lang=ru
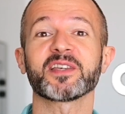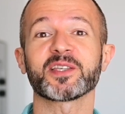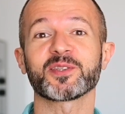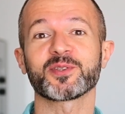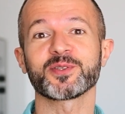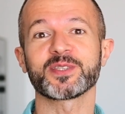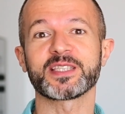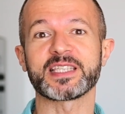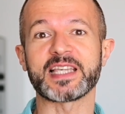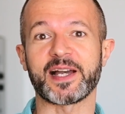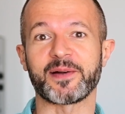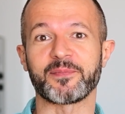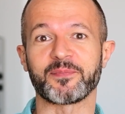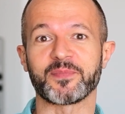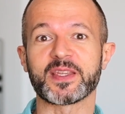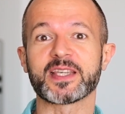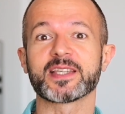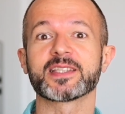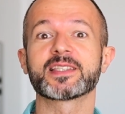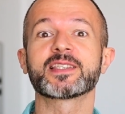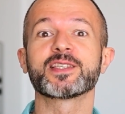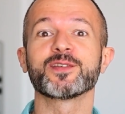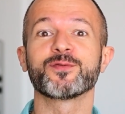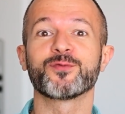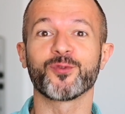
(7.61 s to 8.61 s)
Привет, друзья!
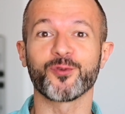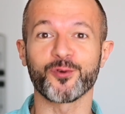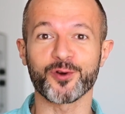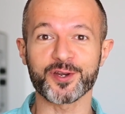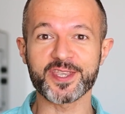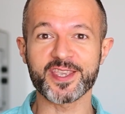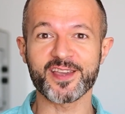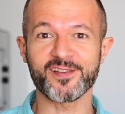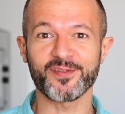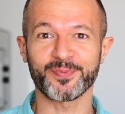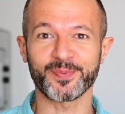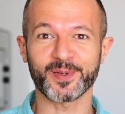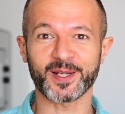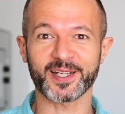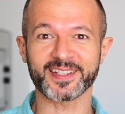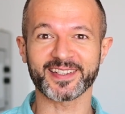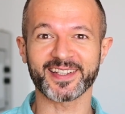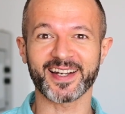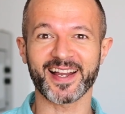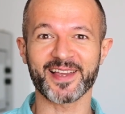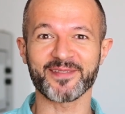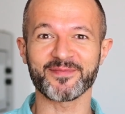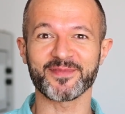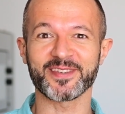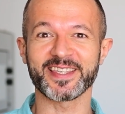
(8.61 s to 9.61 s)
Сегодня в
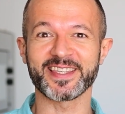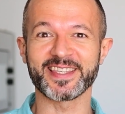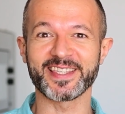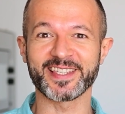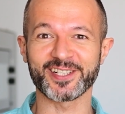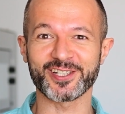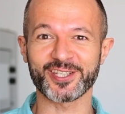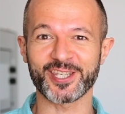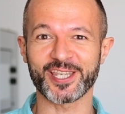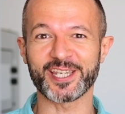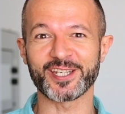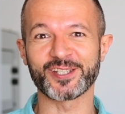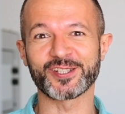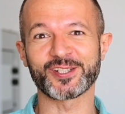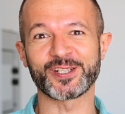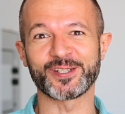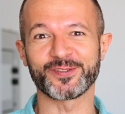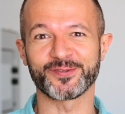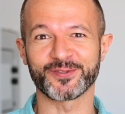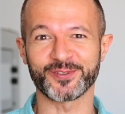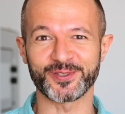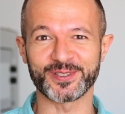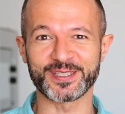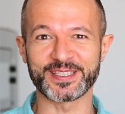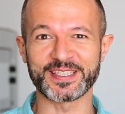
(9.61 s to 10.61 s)
программе
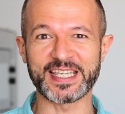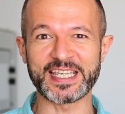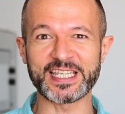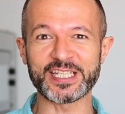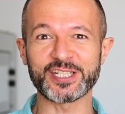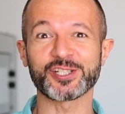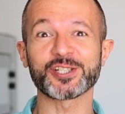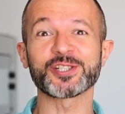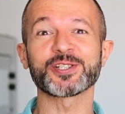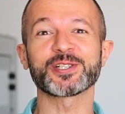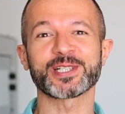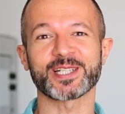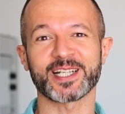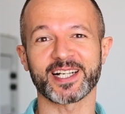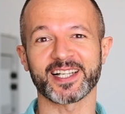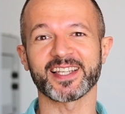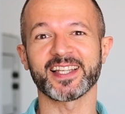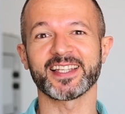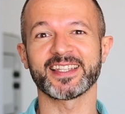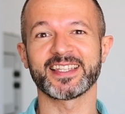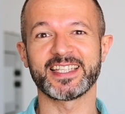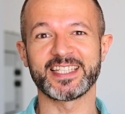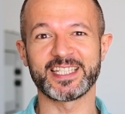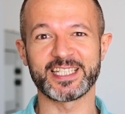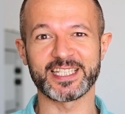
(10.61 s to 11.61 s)
нежнейший и вкуснейший
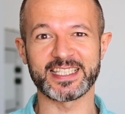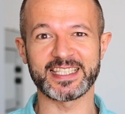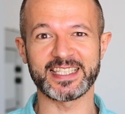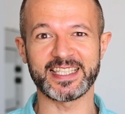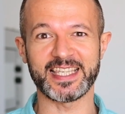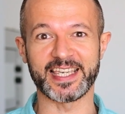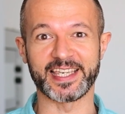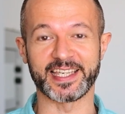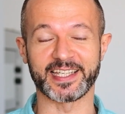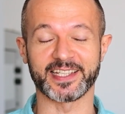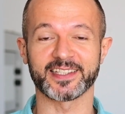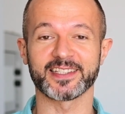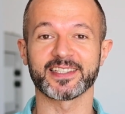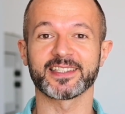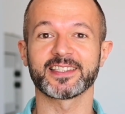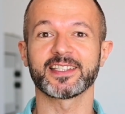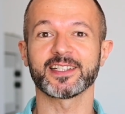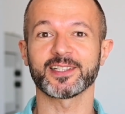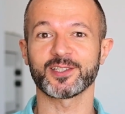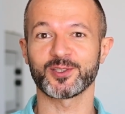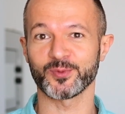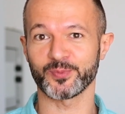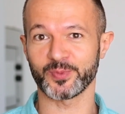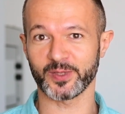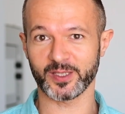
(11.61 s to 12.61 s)
шоколадный чизкейк.
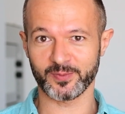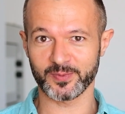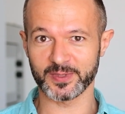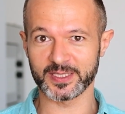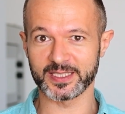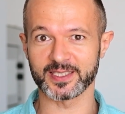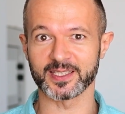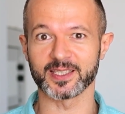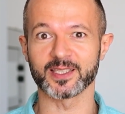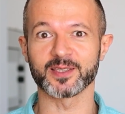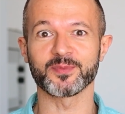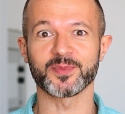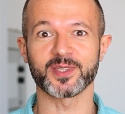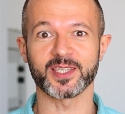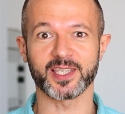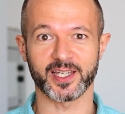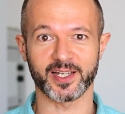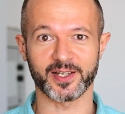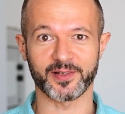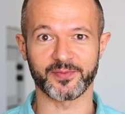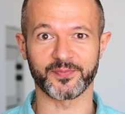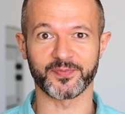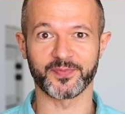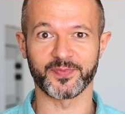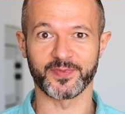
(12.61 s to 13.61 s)
Те, кто подписаны на
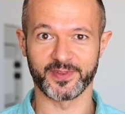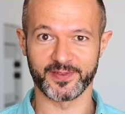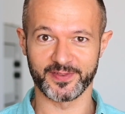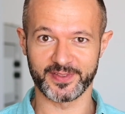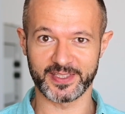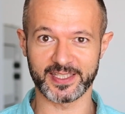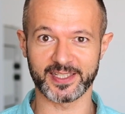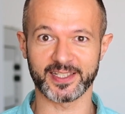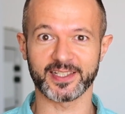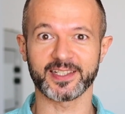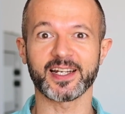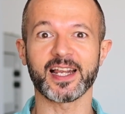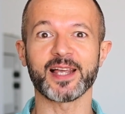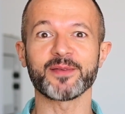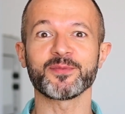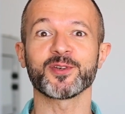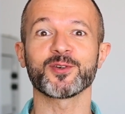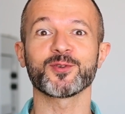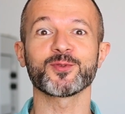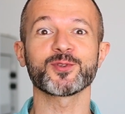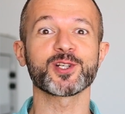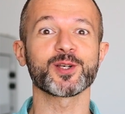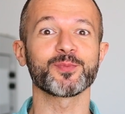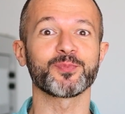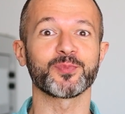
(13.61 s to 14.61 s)
меня в
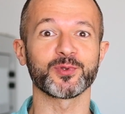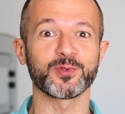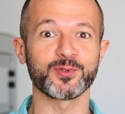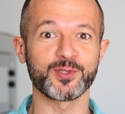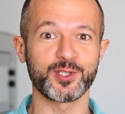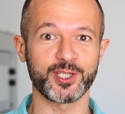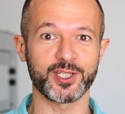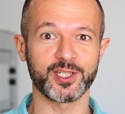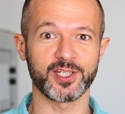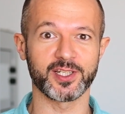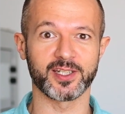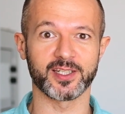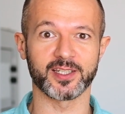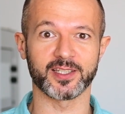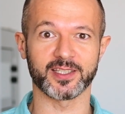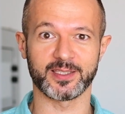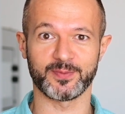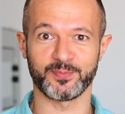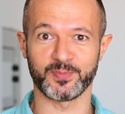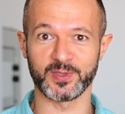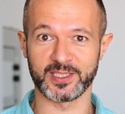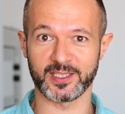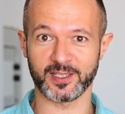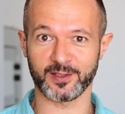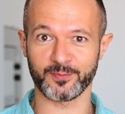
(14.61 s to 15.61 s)
Телеграме, уже получили
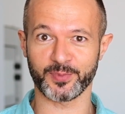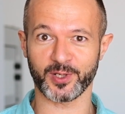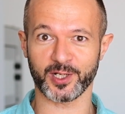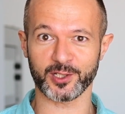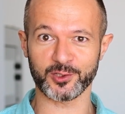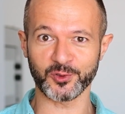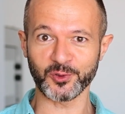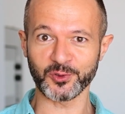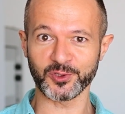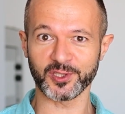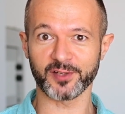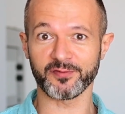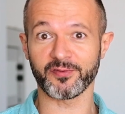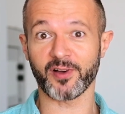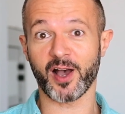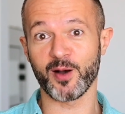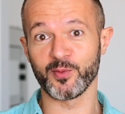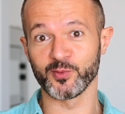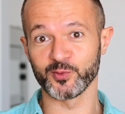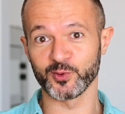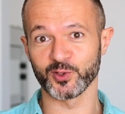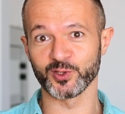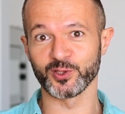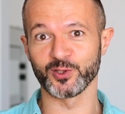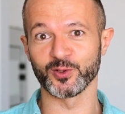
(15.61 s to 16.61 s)
список продуктов,
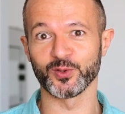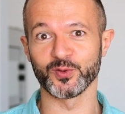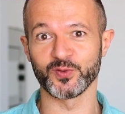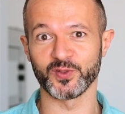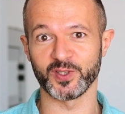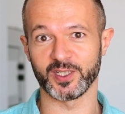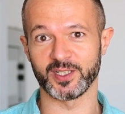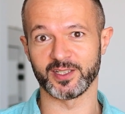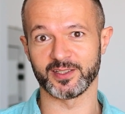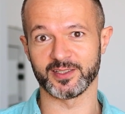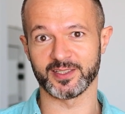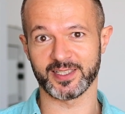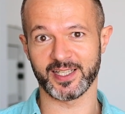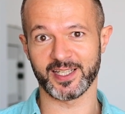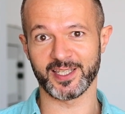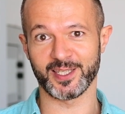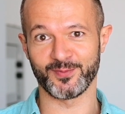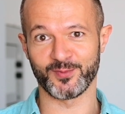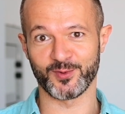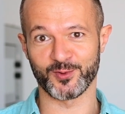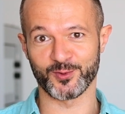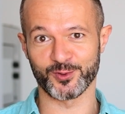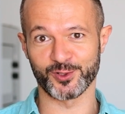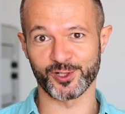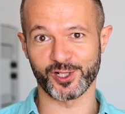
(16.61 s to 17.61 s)
а многие, уверен, за
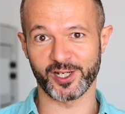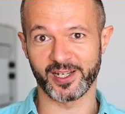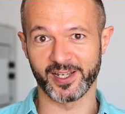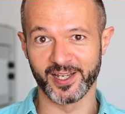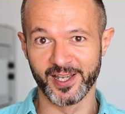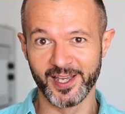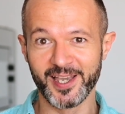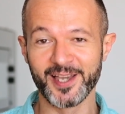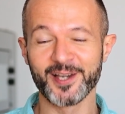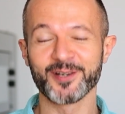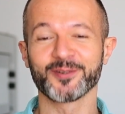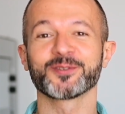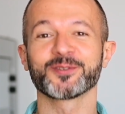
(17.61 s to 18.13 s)
ними уже